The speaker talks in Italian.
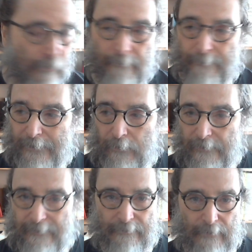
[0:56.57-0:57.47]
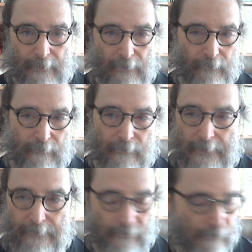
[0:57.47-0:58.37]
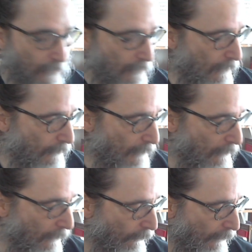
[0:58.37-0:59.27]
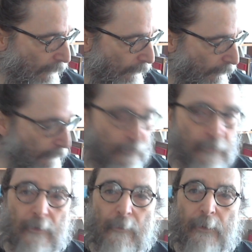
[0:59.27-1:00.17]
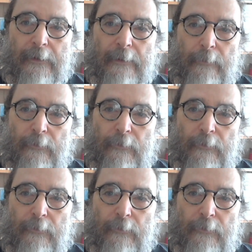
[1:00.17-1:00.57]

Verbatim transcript: piccolissima pausa, volevo uh, fare una cosa che non sto facendo da un po' di tempo, cioè